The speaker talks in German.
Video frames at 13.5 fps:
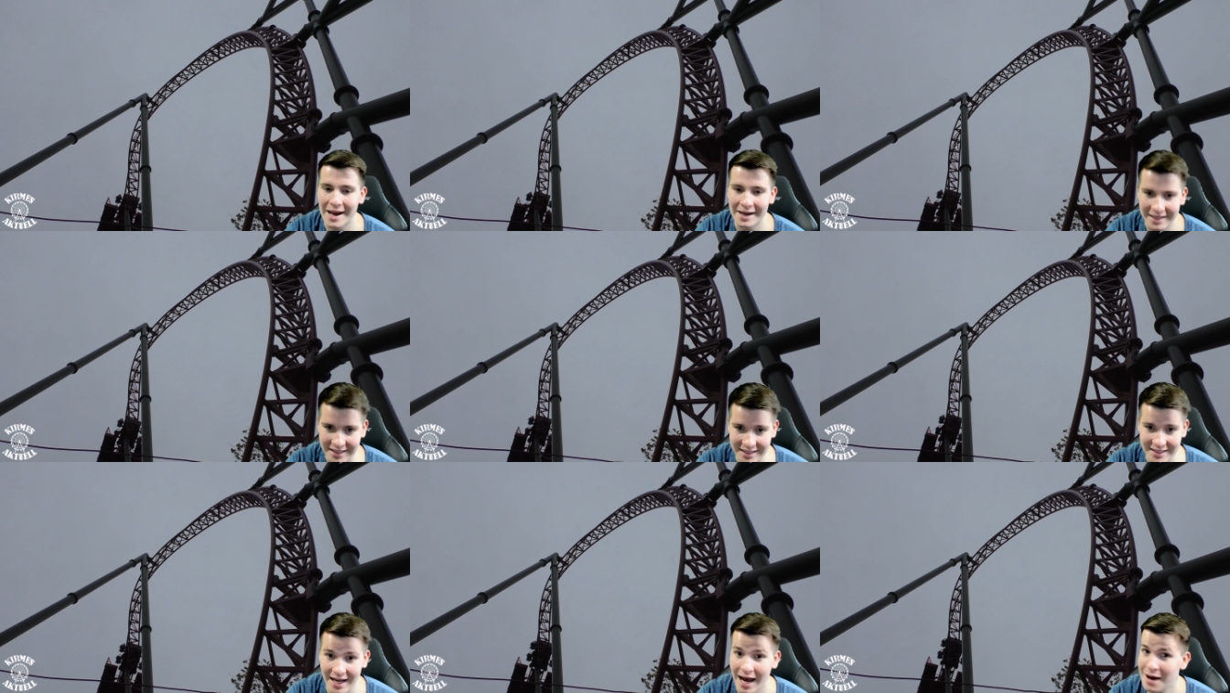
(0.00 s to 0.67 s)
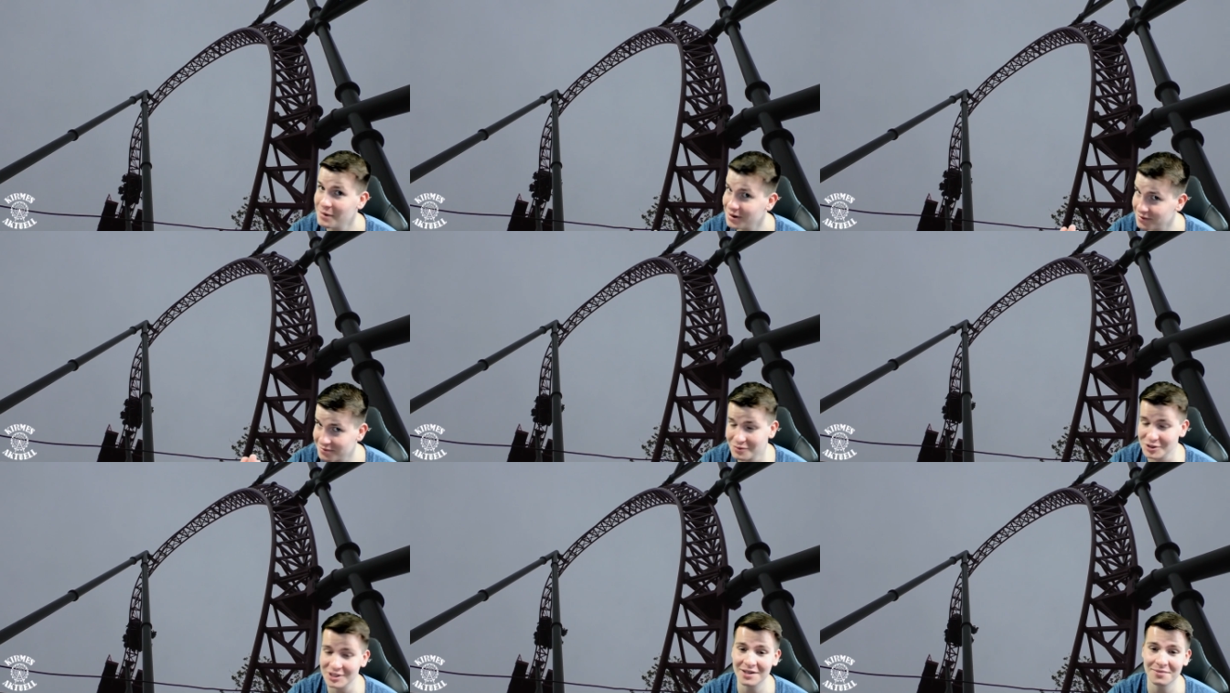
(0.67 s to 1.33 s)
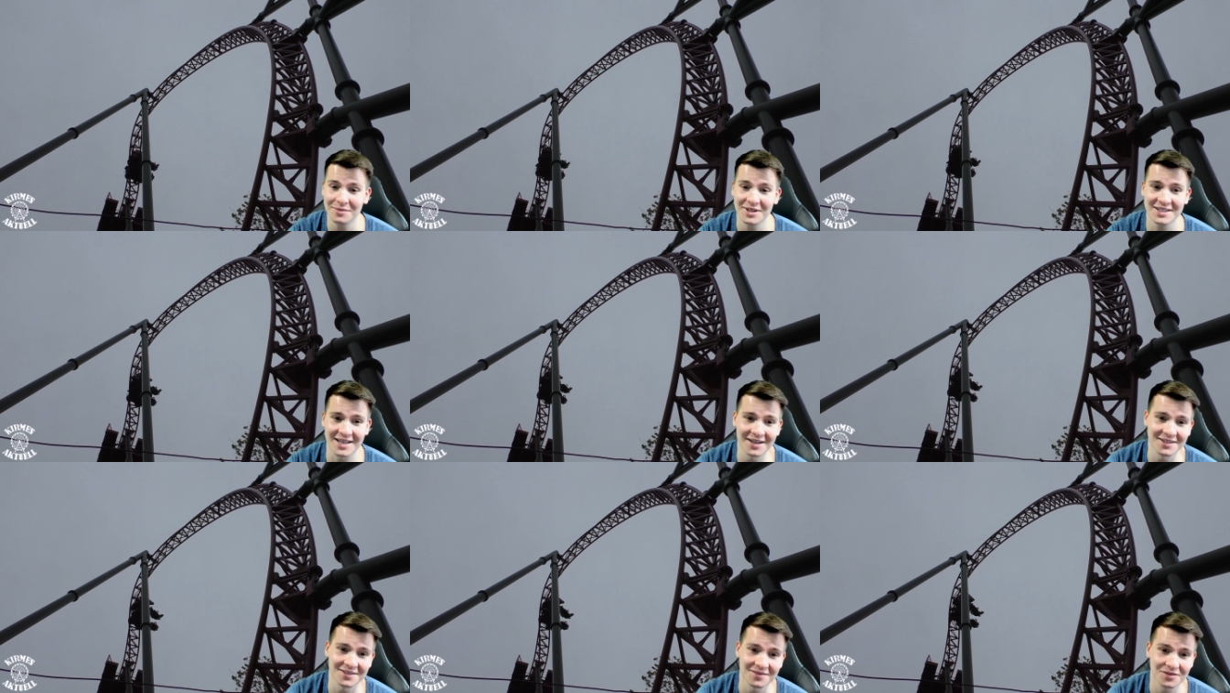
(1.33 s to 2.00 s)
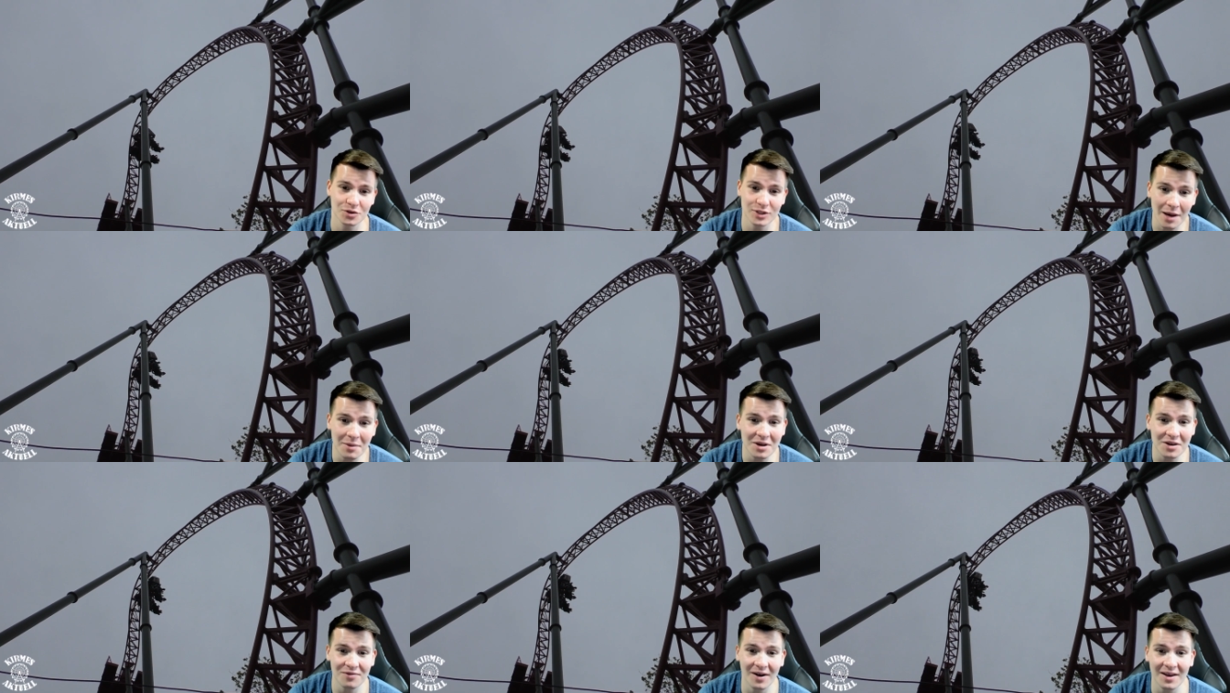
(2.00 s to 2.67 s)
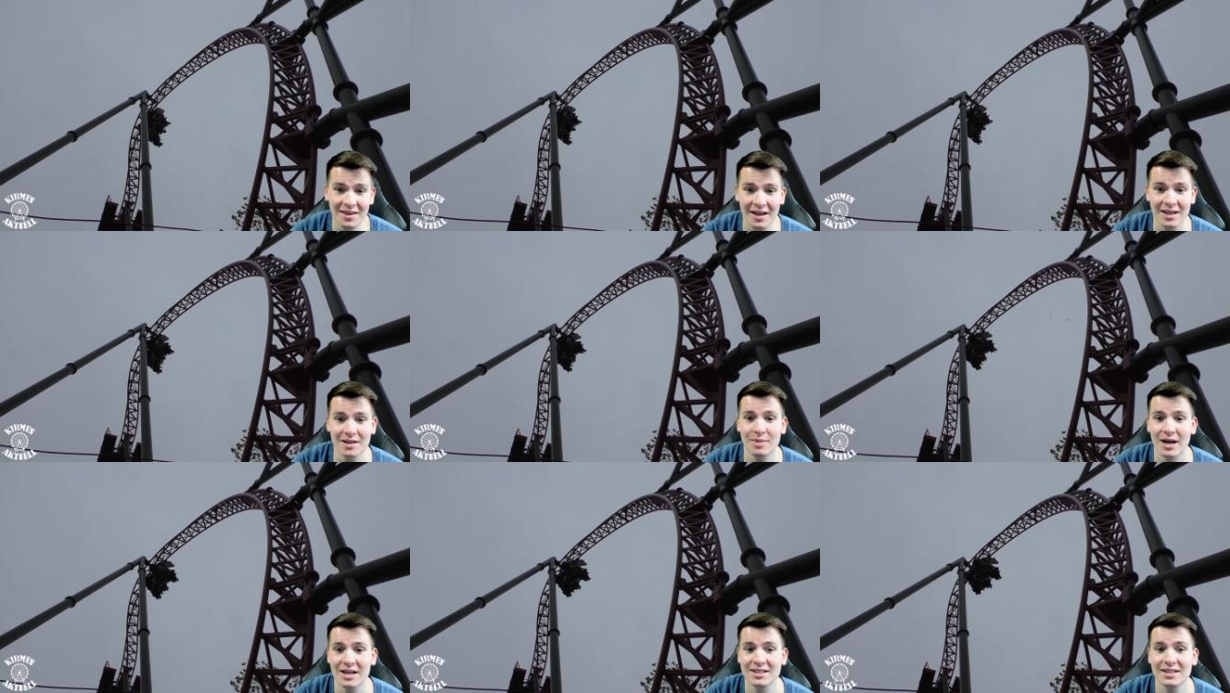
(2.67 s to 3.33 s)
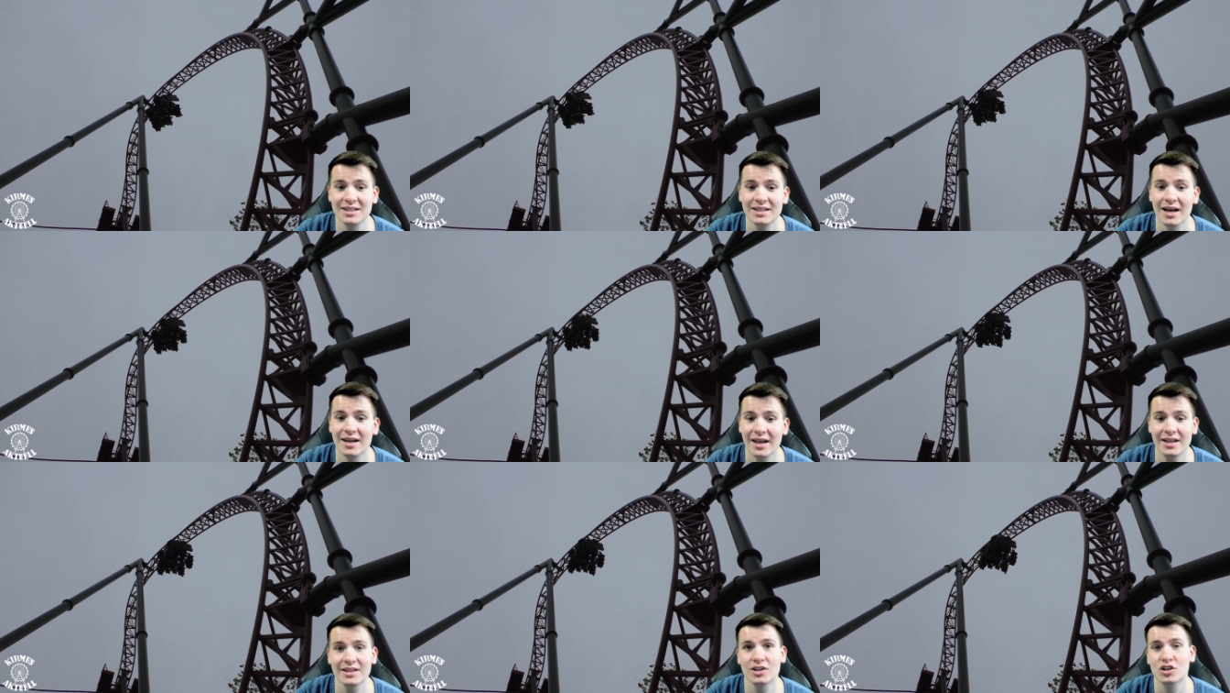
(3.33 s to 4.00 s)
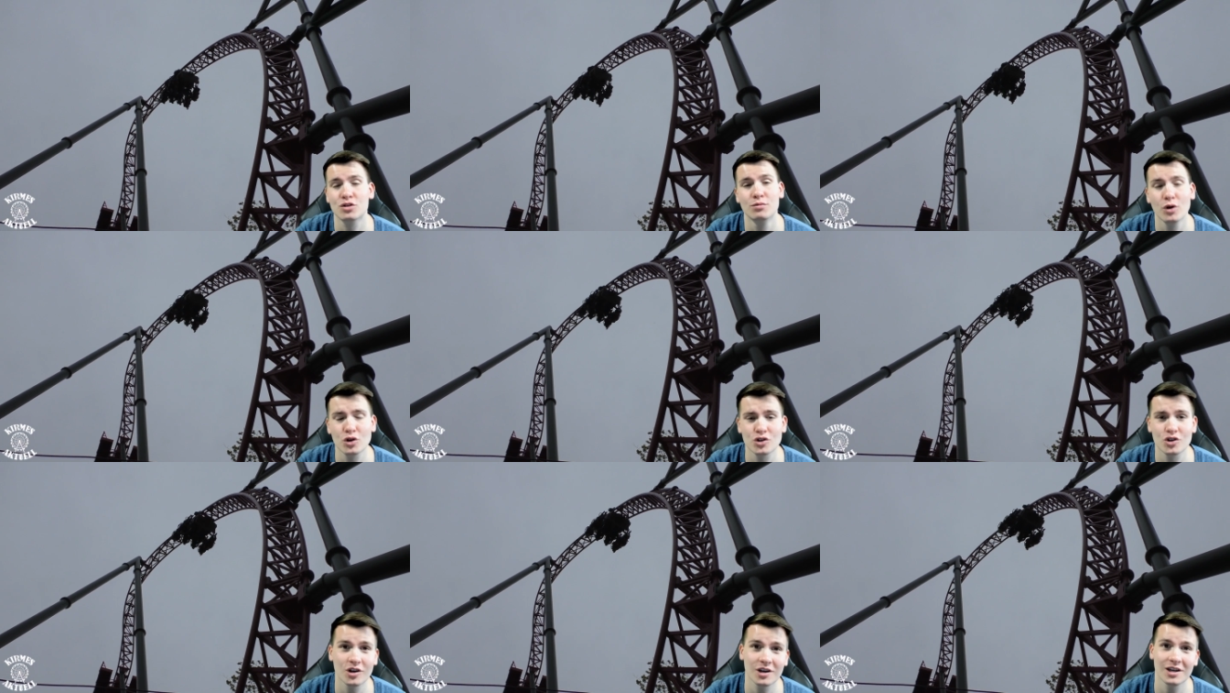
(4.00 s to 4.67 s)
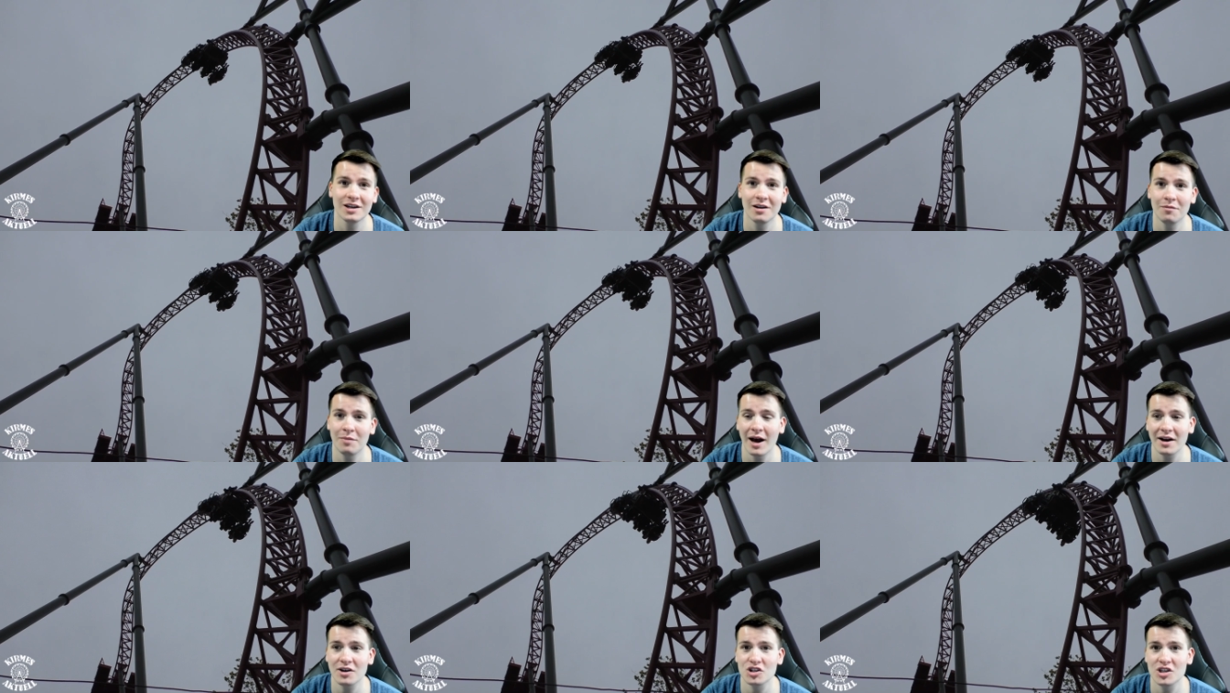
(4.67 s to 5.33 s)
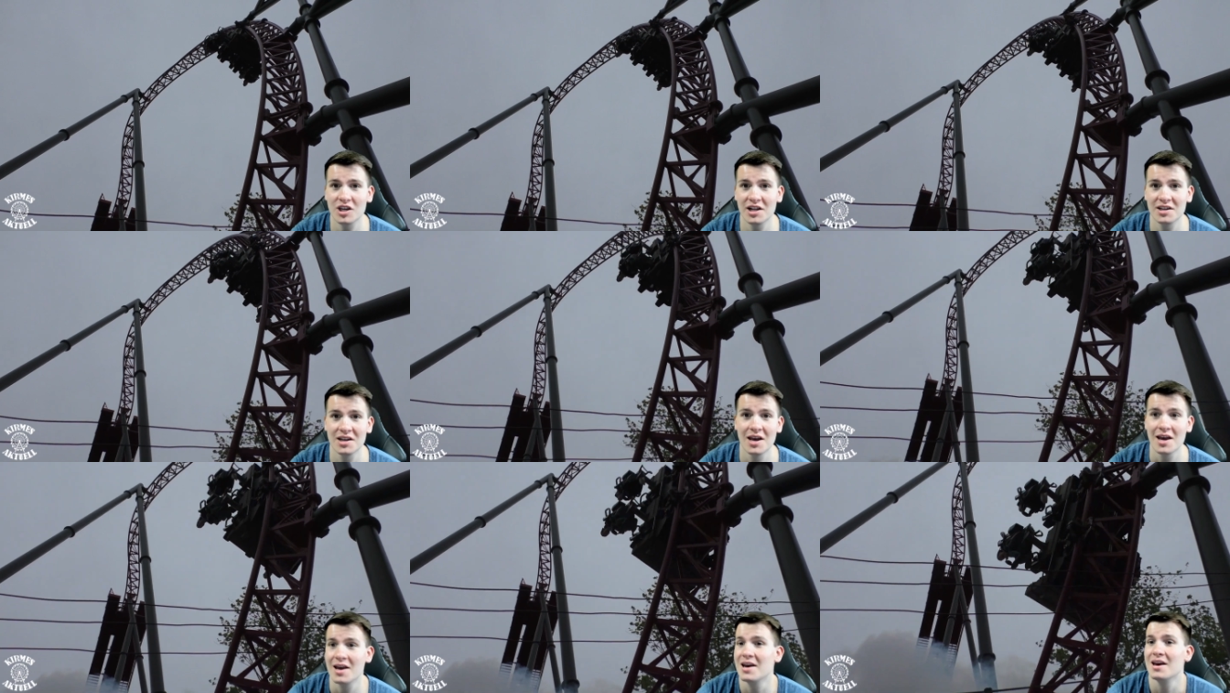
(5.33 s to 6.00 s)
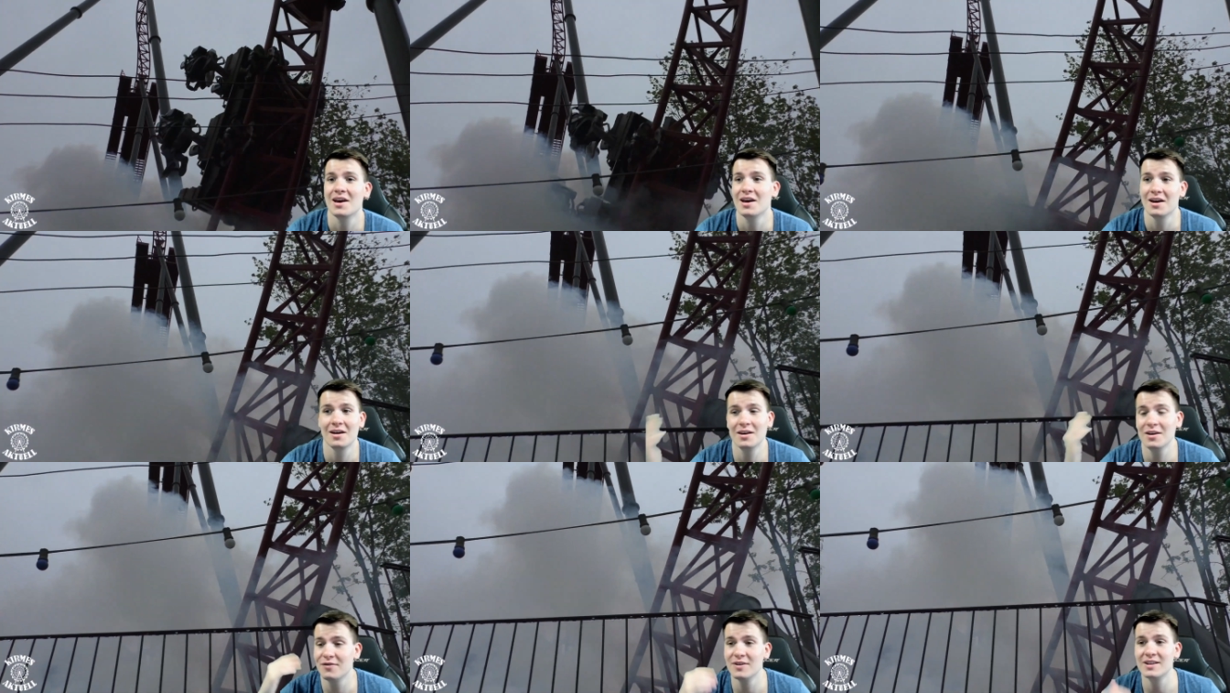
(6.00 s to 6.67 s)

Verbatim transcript: nicht, aber muss eben nichts heißen. Zusammengefasst hat der Park sich hier ein echtes Schmuckstück in den Park gestellt, ich finde es